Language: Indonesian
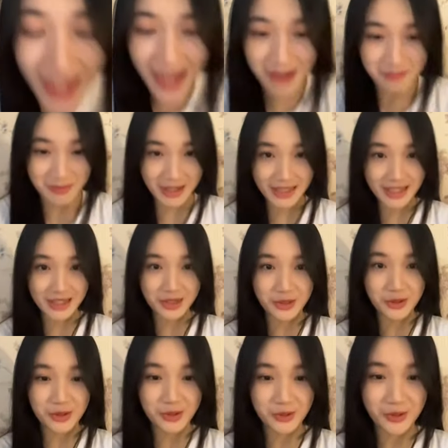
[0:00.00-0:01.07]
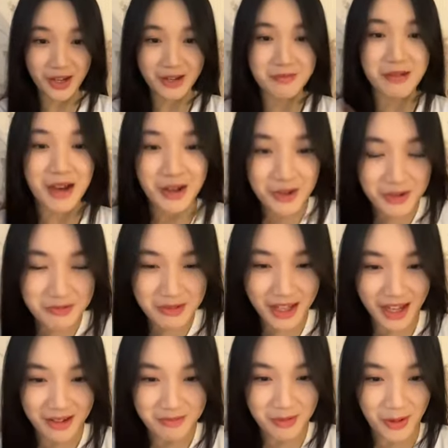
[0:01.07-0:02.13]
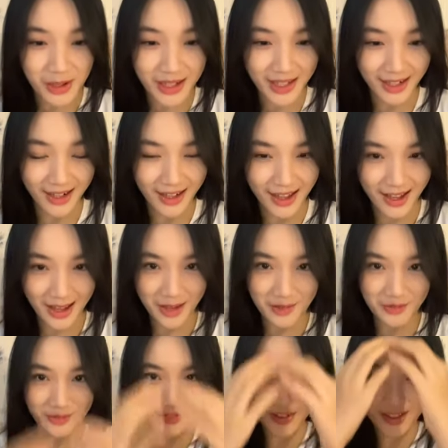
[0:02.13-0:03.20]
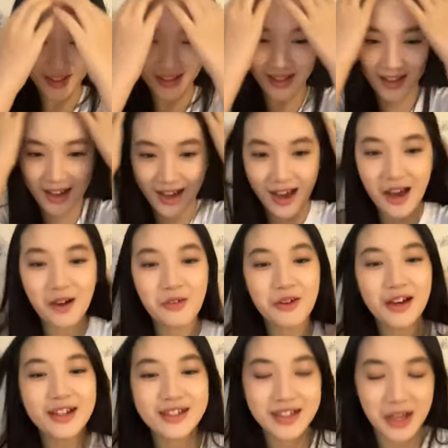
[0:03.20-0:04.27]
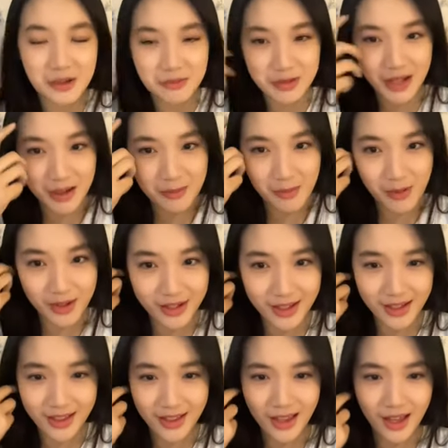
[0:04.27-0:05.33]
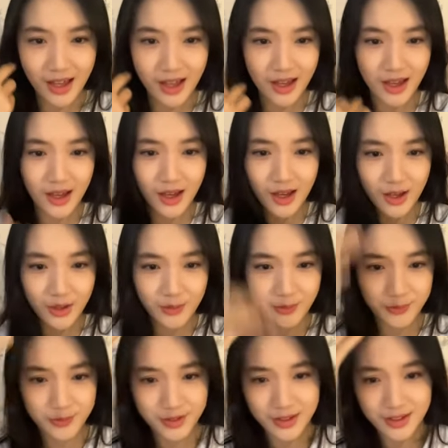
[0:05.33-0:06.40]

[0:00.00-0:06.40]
lah ngapain ditunggu emang aku bilang mau nge live aku kan gak bilang mau nge live